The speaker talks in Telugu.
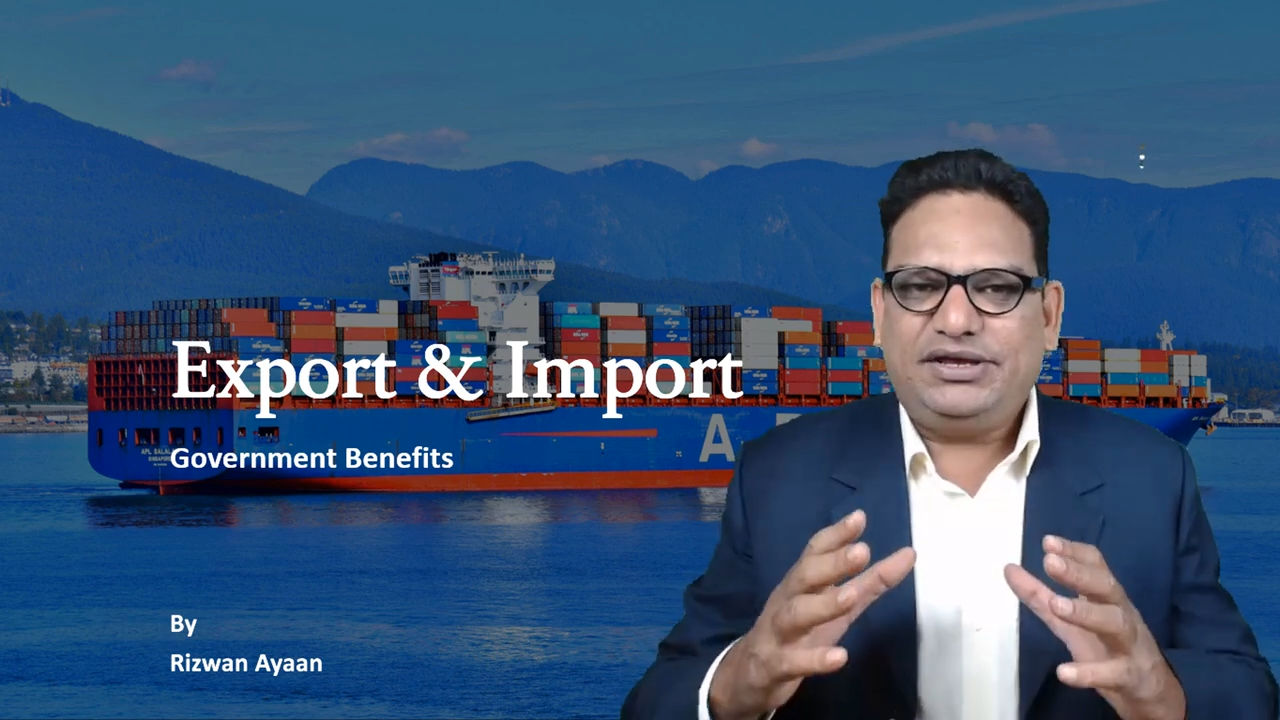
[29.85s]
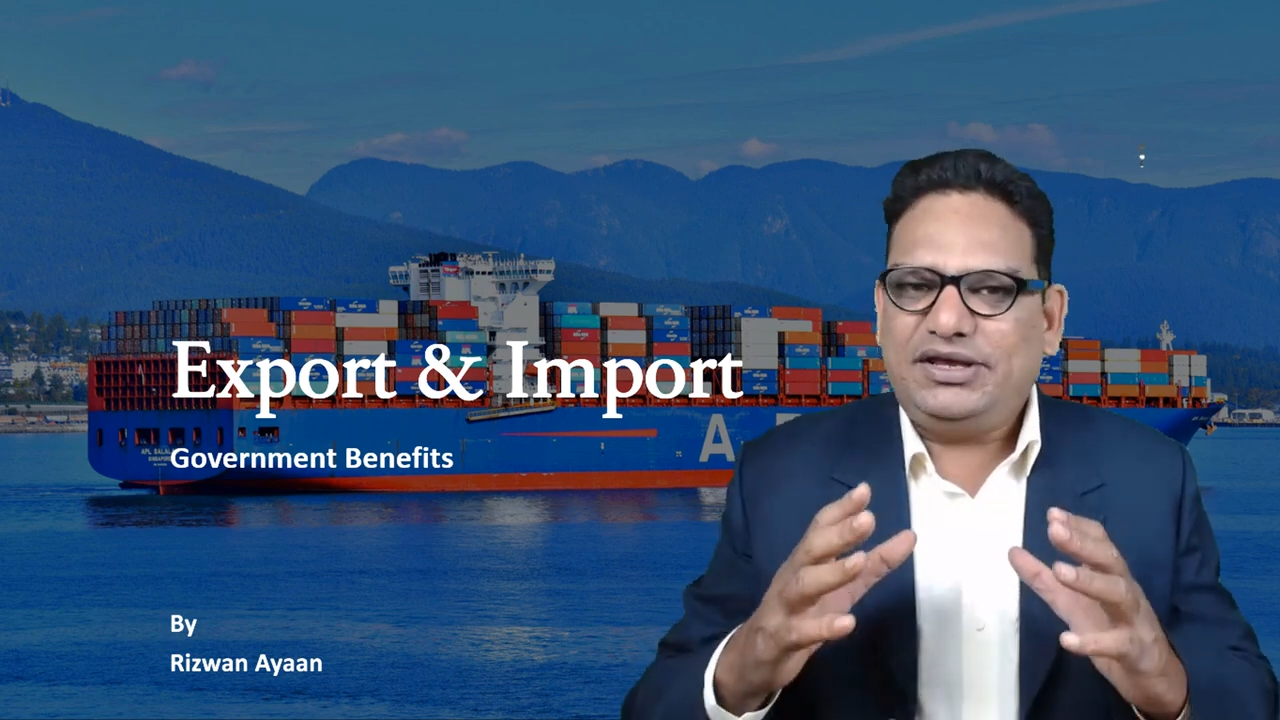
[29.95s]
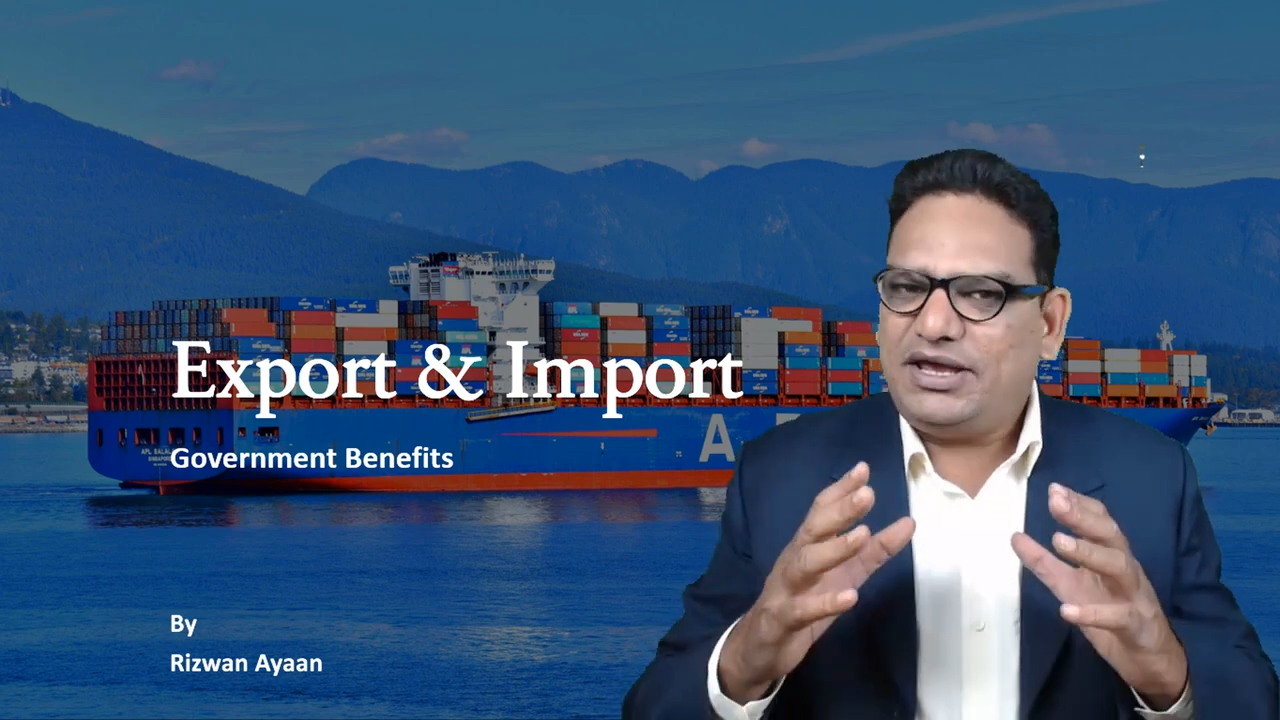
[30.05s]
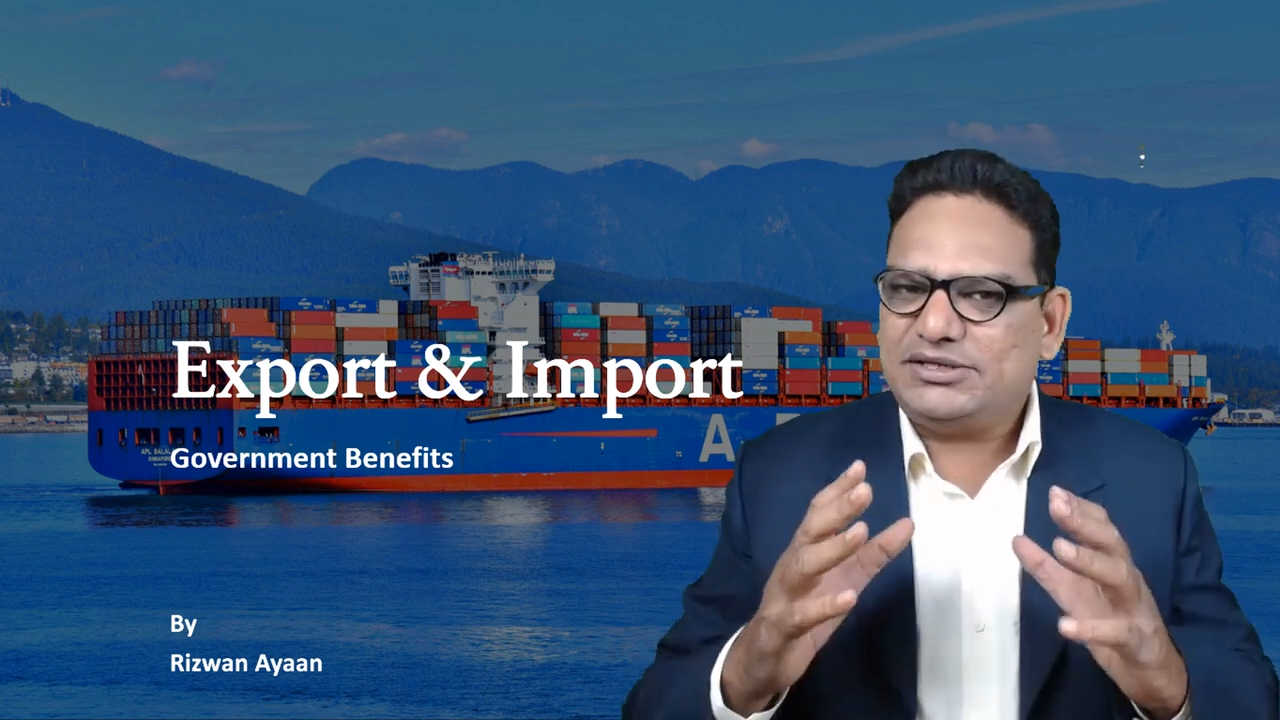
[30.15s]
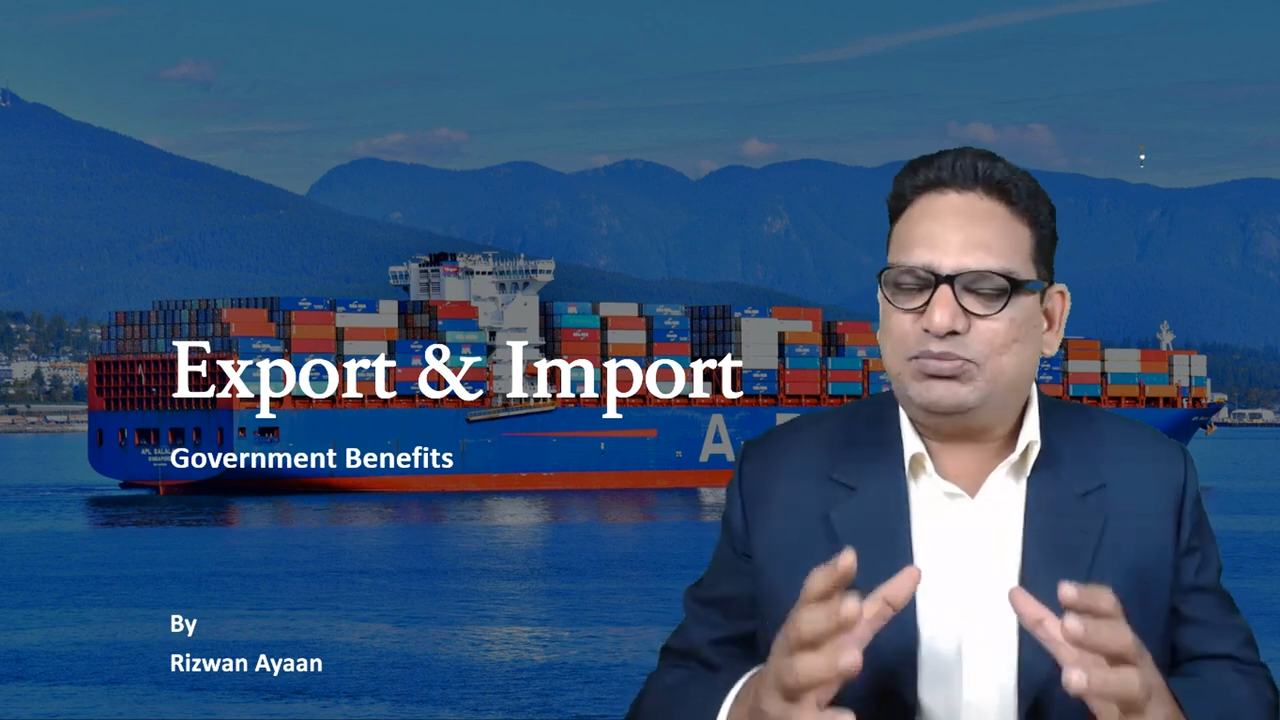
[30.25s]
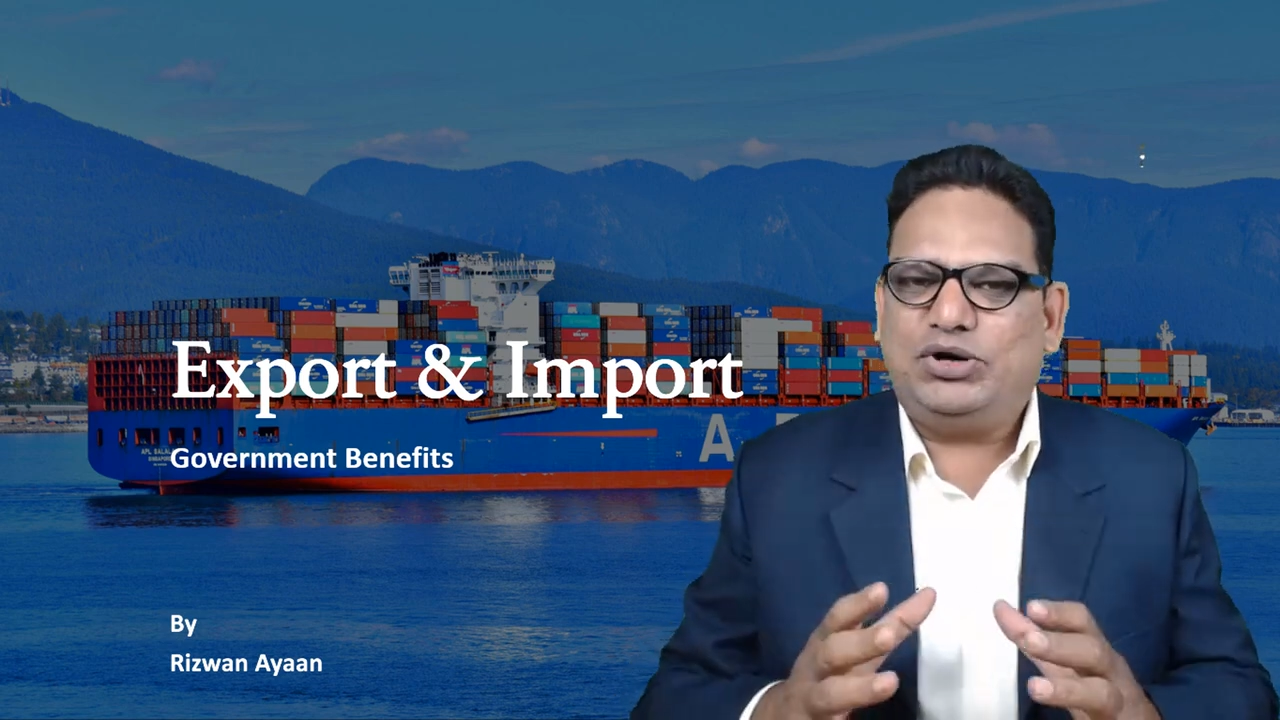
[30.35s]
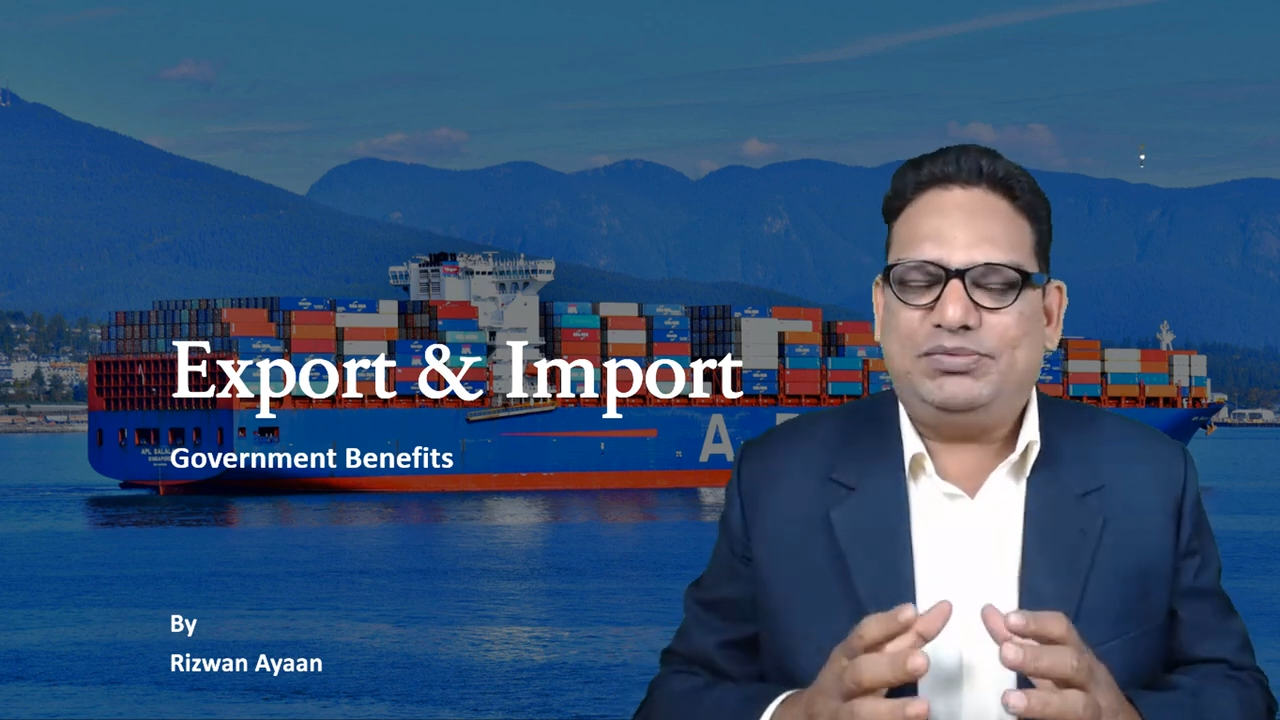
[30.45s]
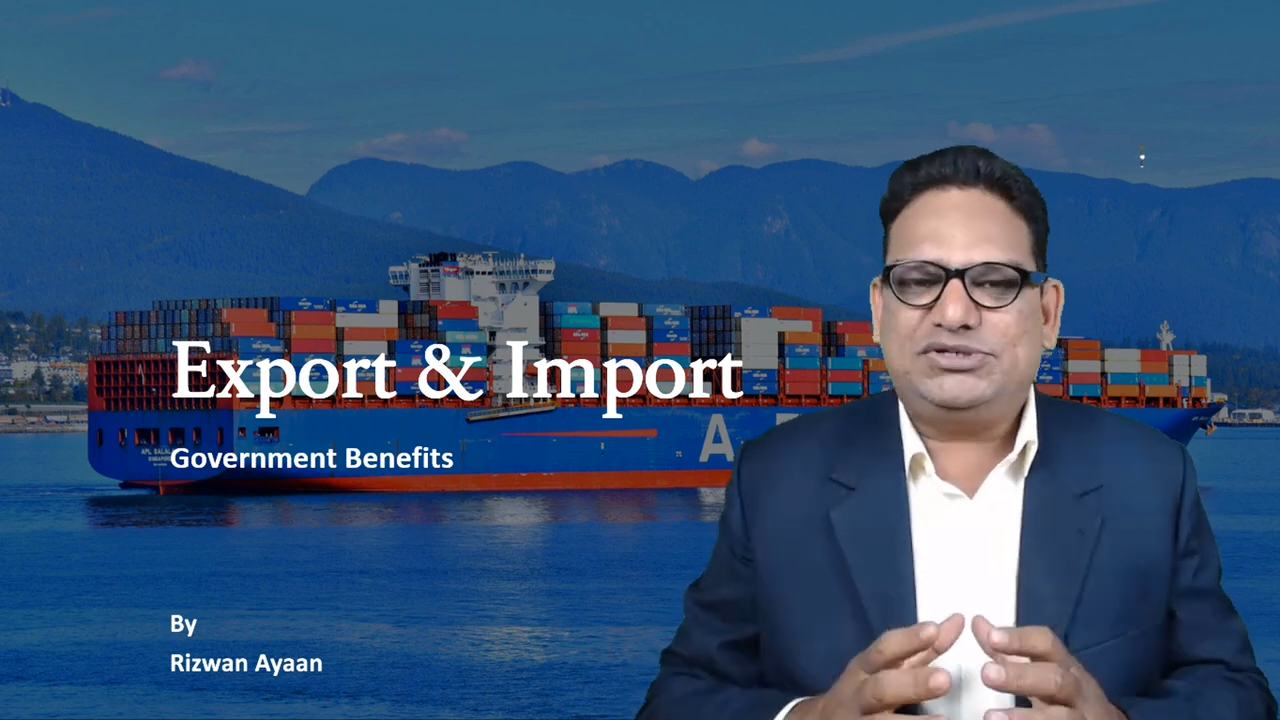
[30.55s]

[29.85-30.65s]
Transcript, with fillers: ఈ ఎక్స్పోర్ట్